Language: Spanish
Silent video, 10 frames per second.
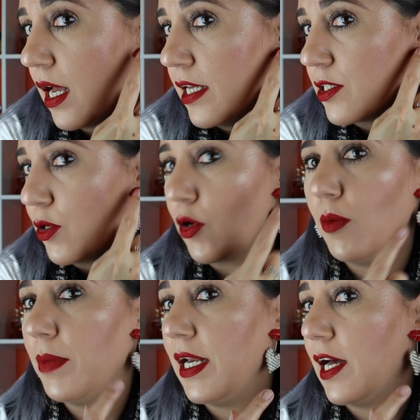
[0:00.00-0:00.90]
estoy
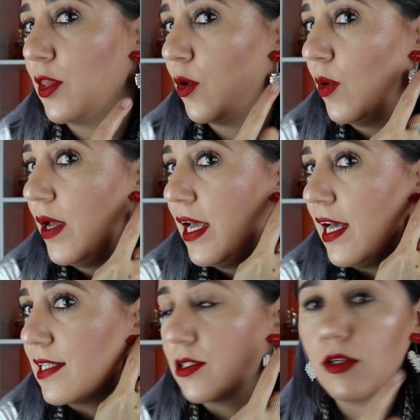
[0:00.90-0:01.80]
combinando
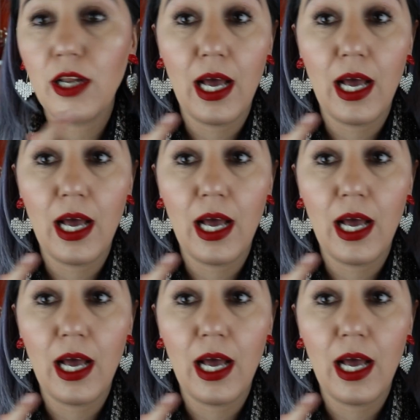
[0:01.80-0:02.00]
estos